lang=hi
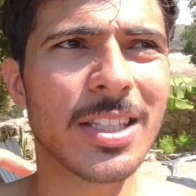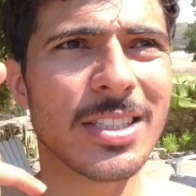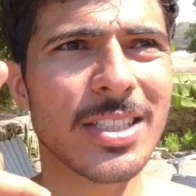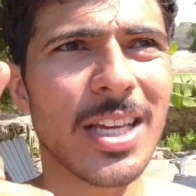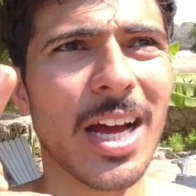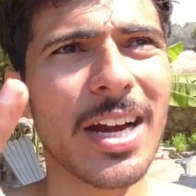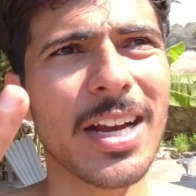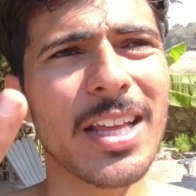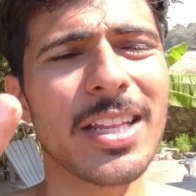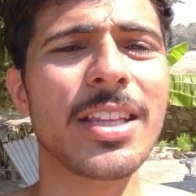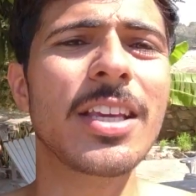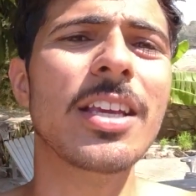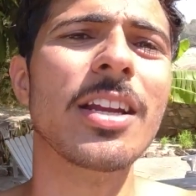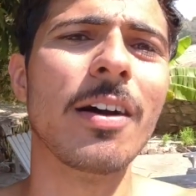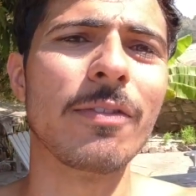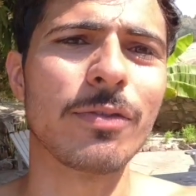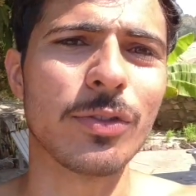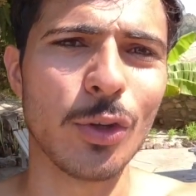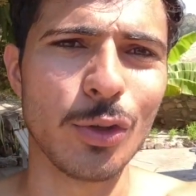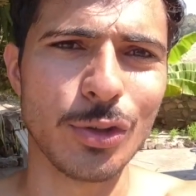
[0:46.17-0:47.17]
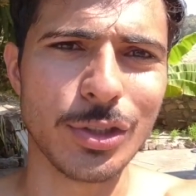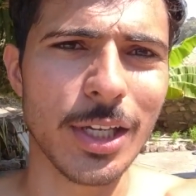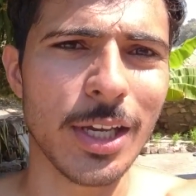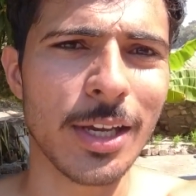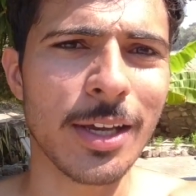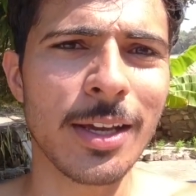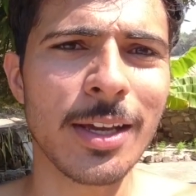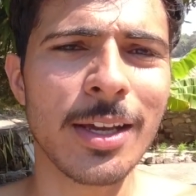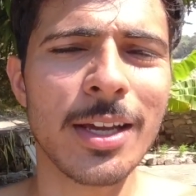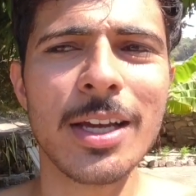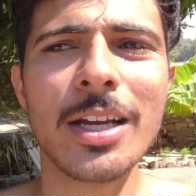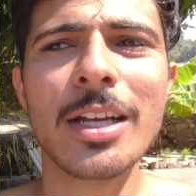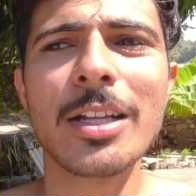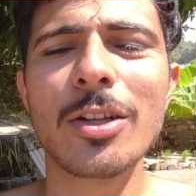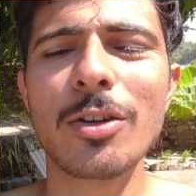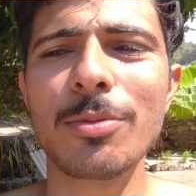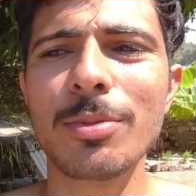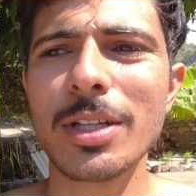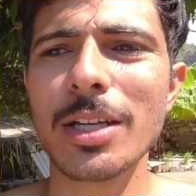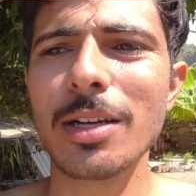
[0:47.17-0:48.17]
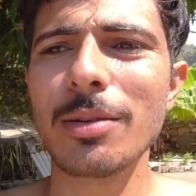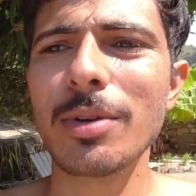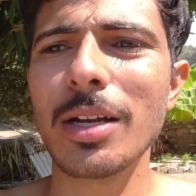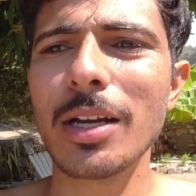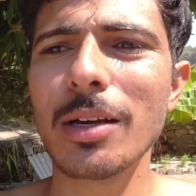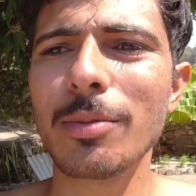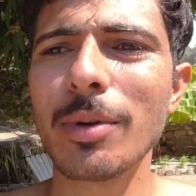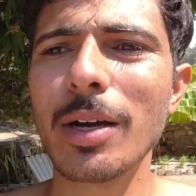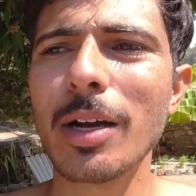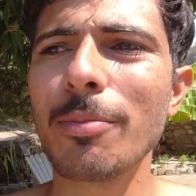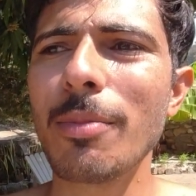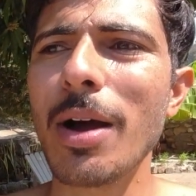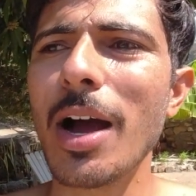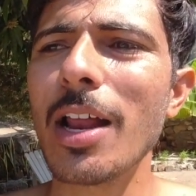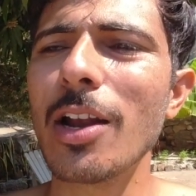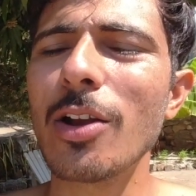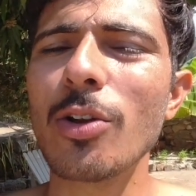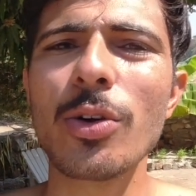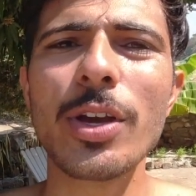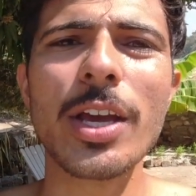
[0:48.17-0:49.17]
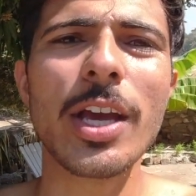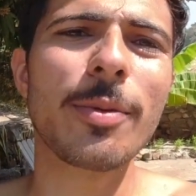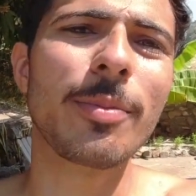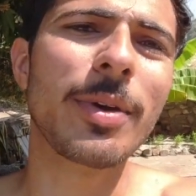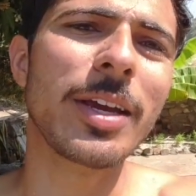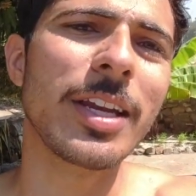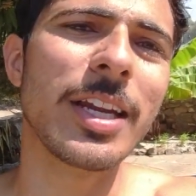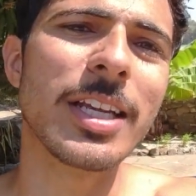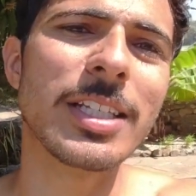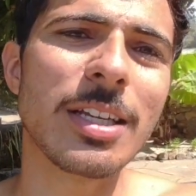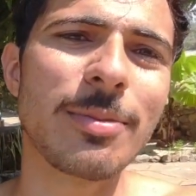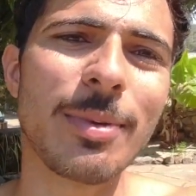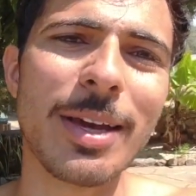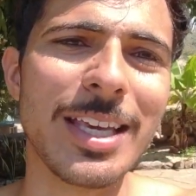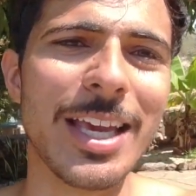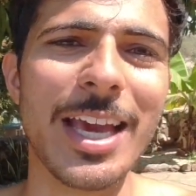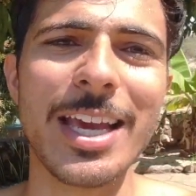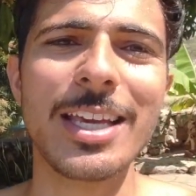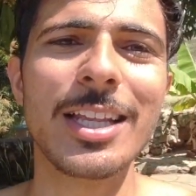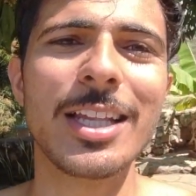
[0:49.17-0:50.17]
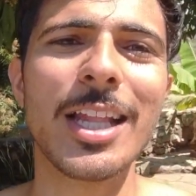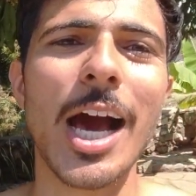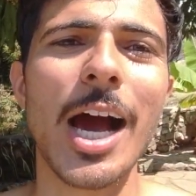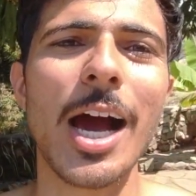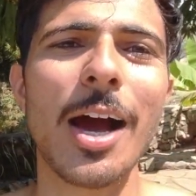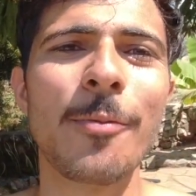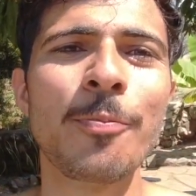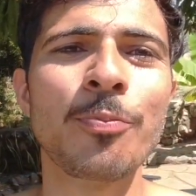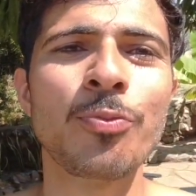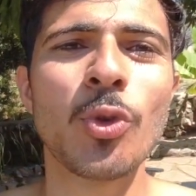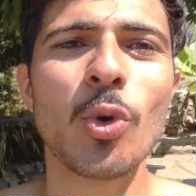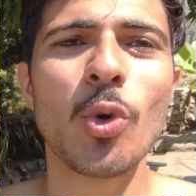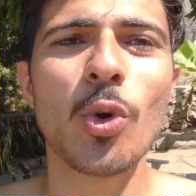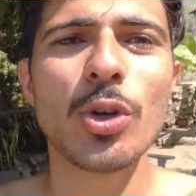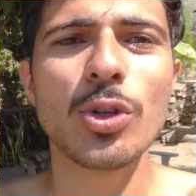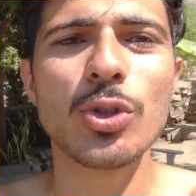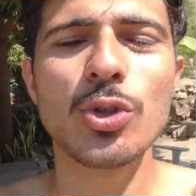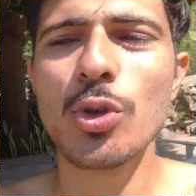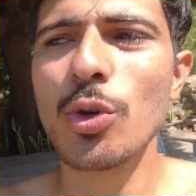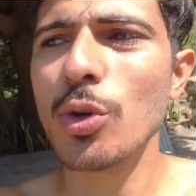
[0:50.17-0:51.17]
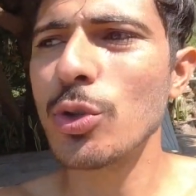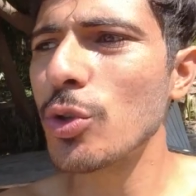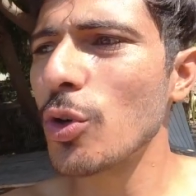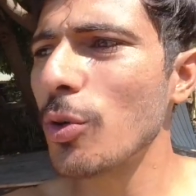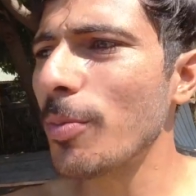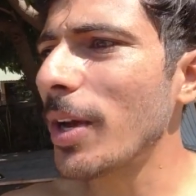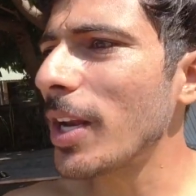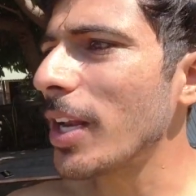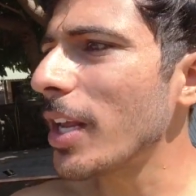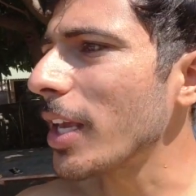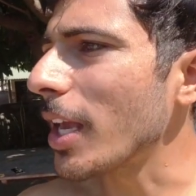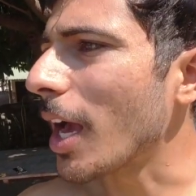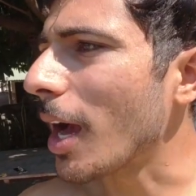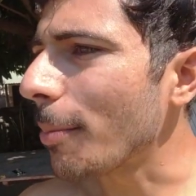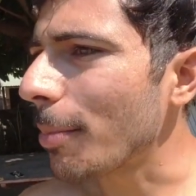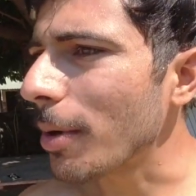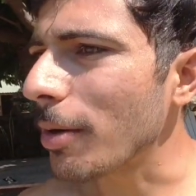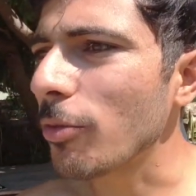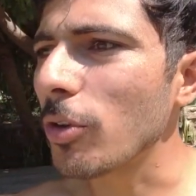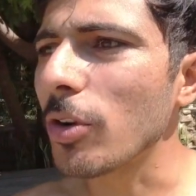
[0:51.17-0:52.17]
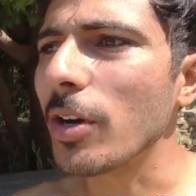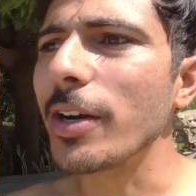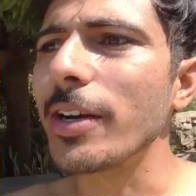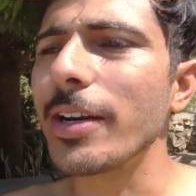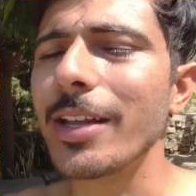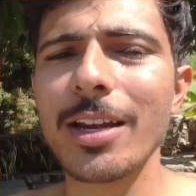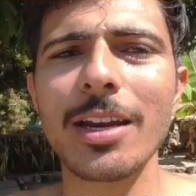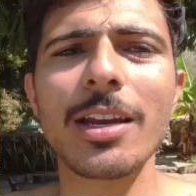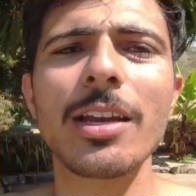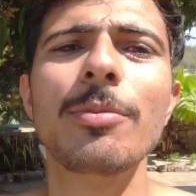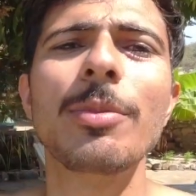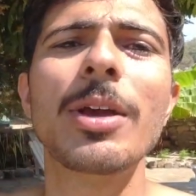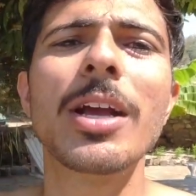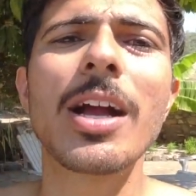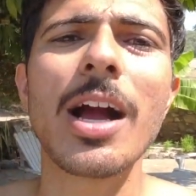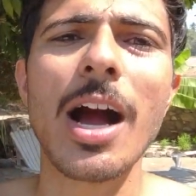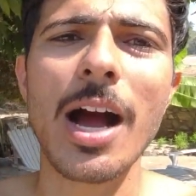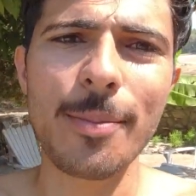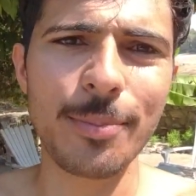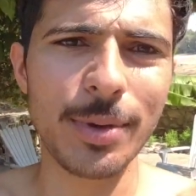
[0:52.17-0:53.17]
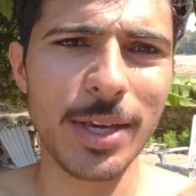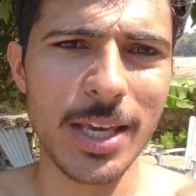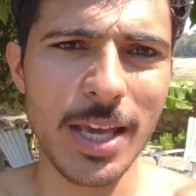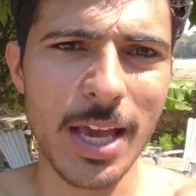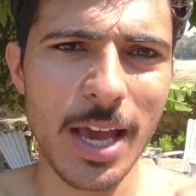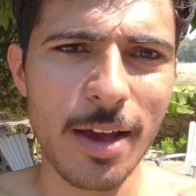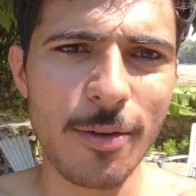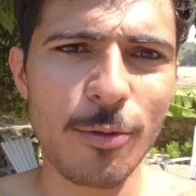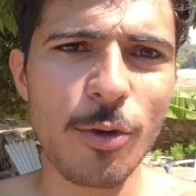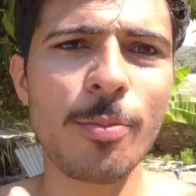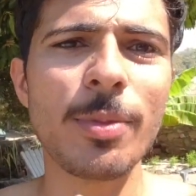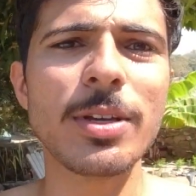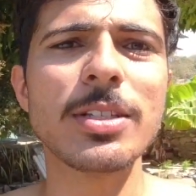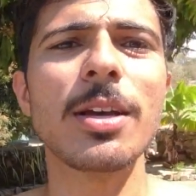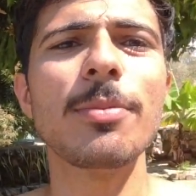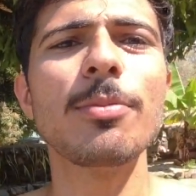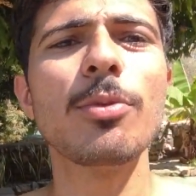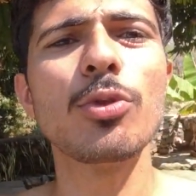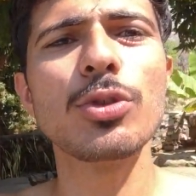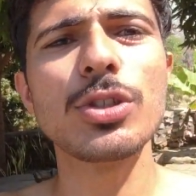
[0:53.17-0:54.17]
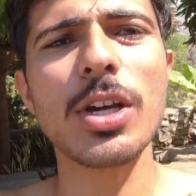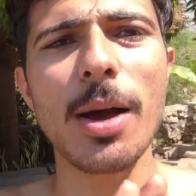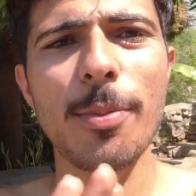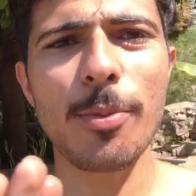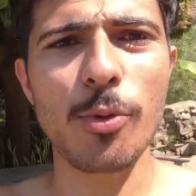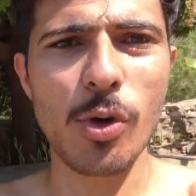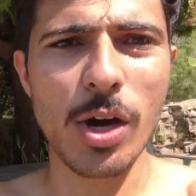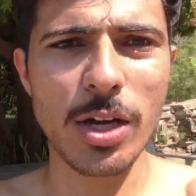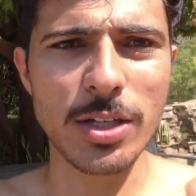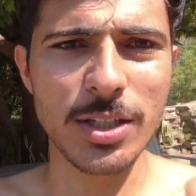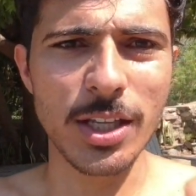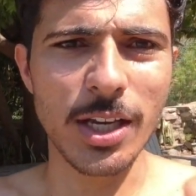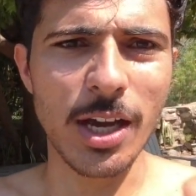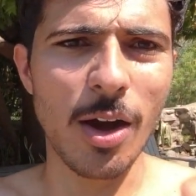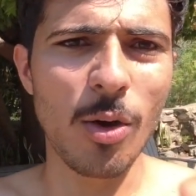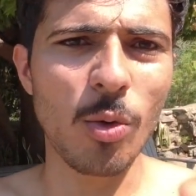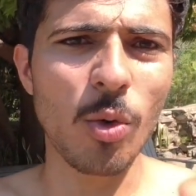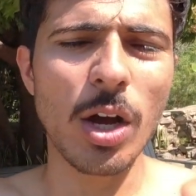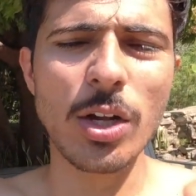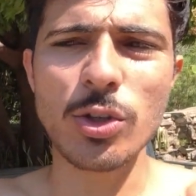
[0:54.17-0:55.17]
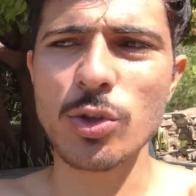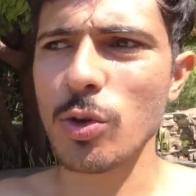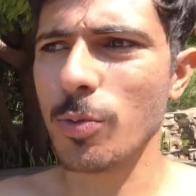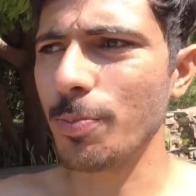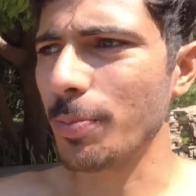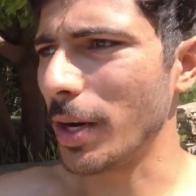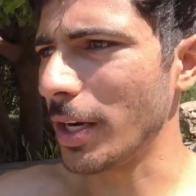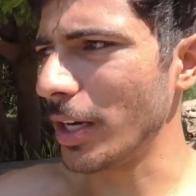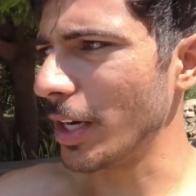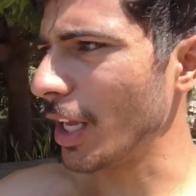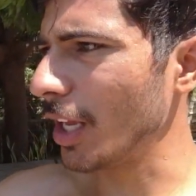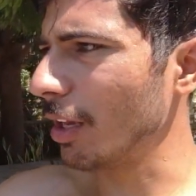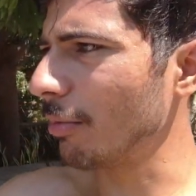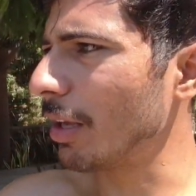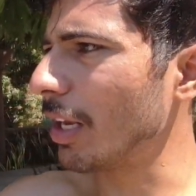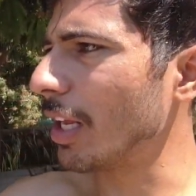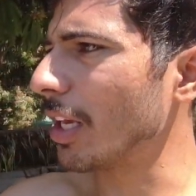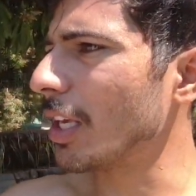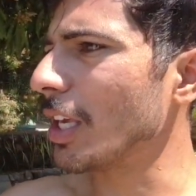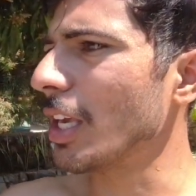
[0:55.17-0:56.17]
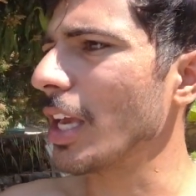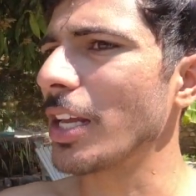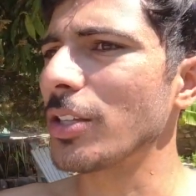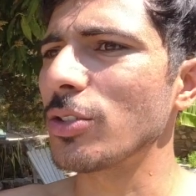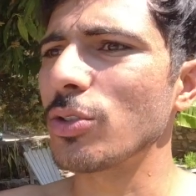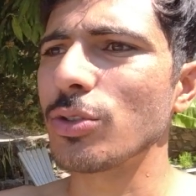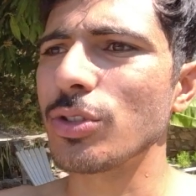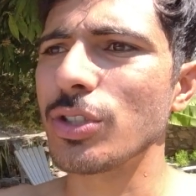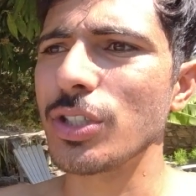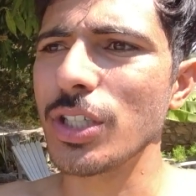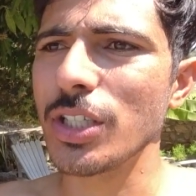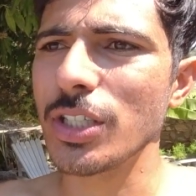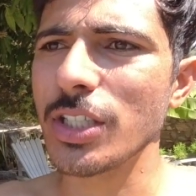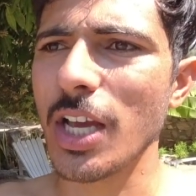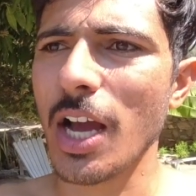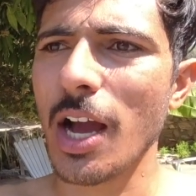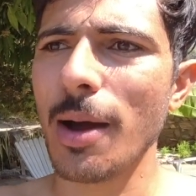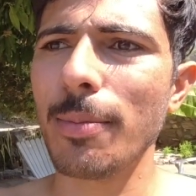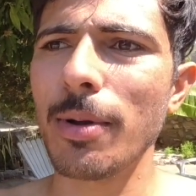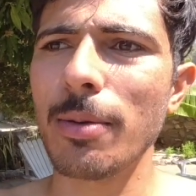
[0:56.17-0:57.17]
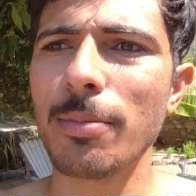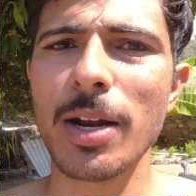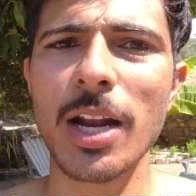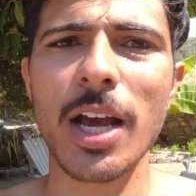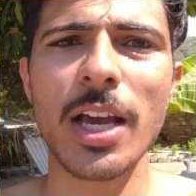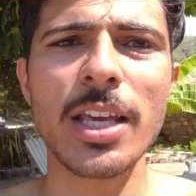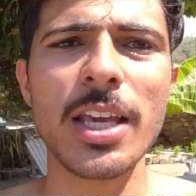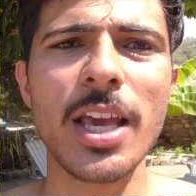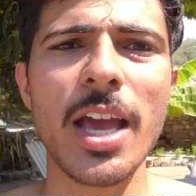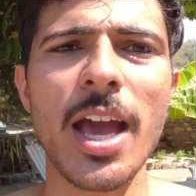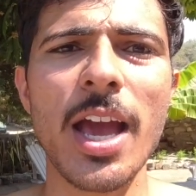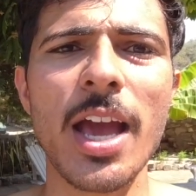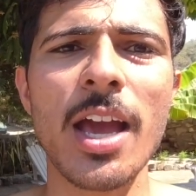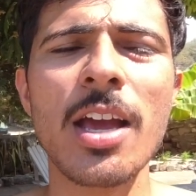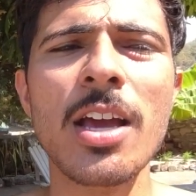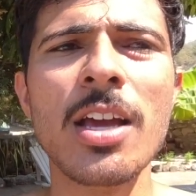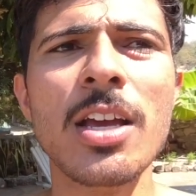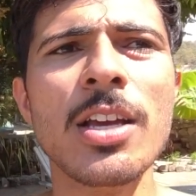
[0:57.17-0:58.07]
साढ़े तीन हफ्तों से तो मतलब लगभग मान लो एक महीने से मैं यहीं था और जो जो मैंने यहाँ पर वॉल्टियरिंग में काम किया है वो मैं सब कुछ आपको आज दिखाऊंगा जो पेंटिंग मैंने की है जो चीज़ यहाँ पर बनाई है